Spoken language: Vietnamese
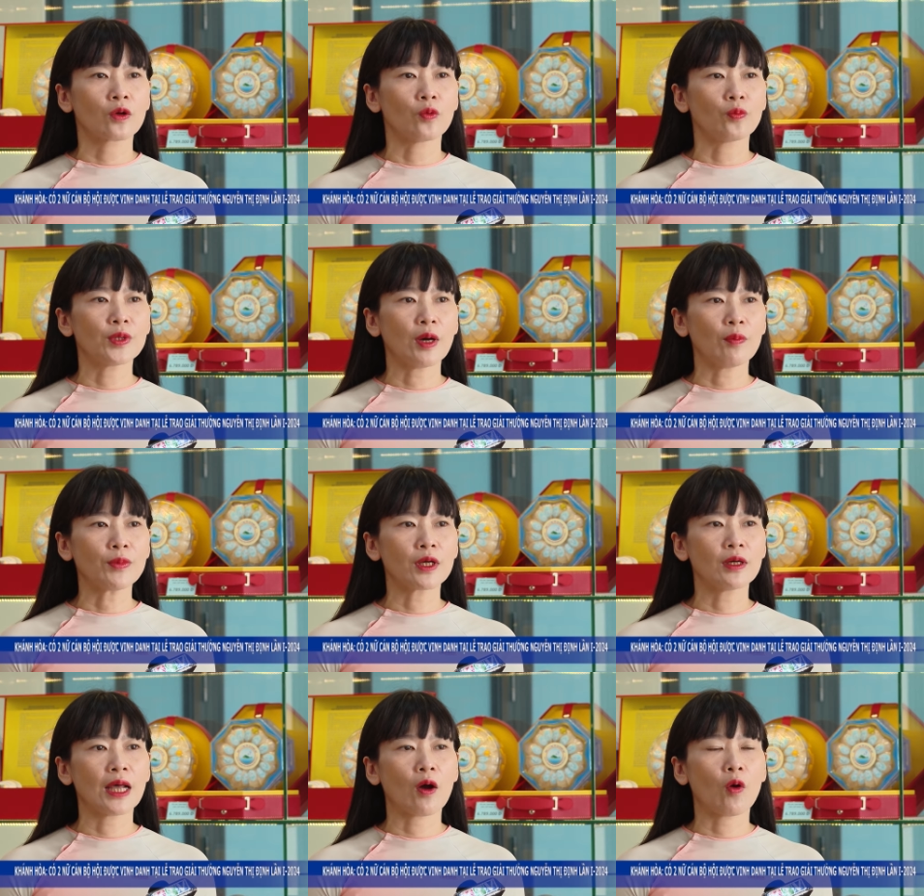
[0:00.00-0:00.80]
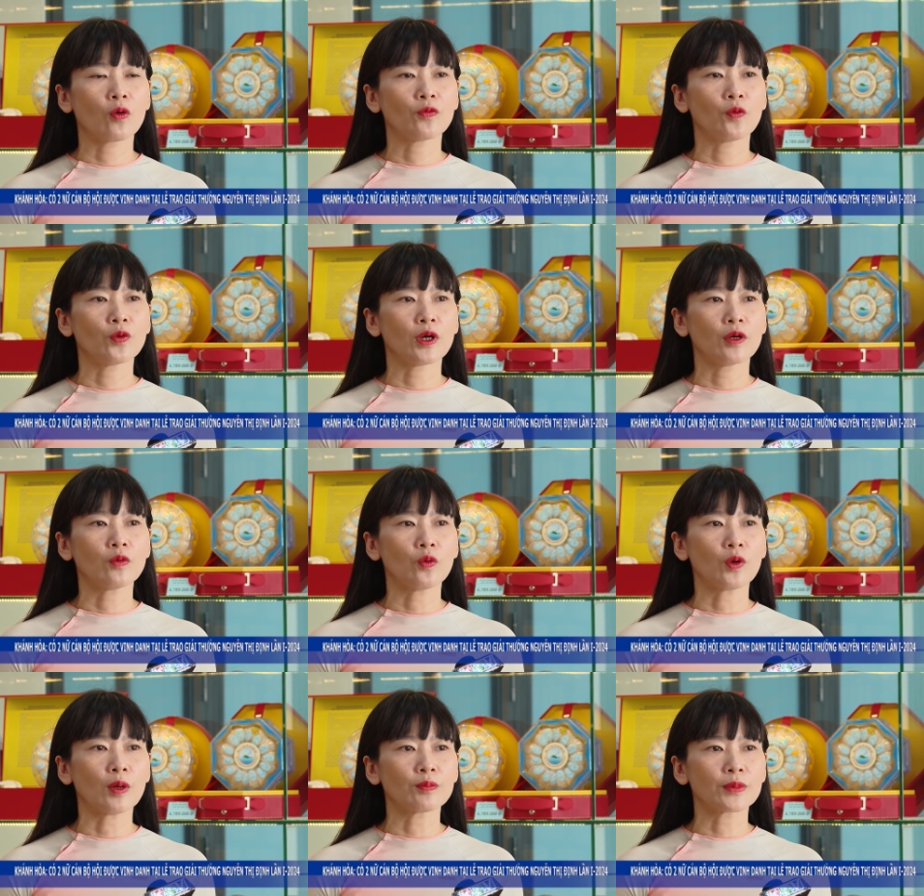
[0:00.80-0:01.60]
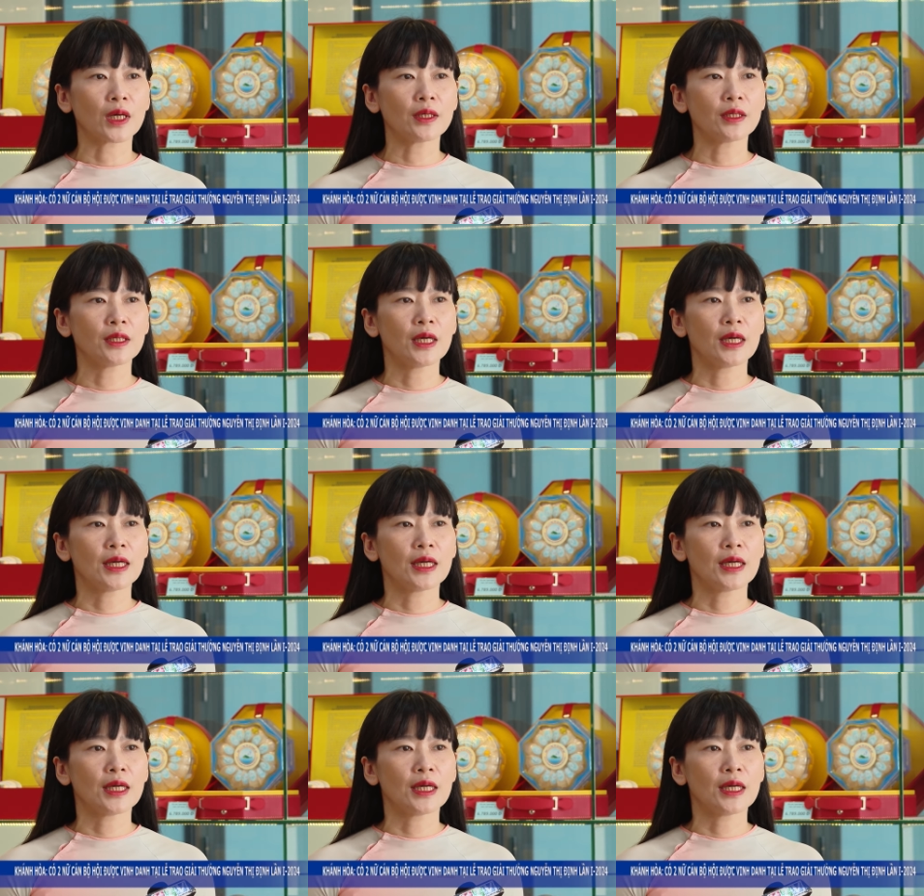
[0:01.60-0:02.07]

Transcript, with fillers: cũng giống như là Hội Phụ nữ của công ty.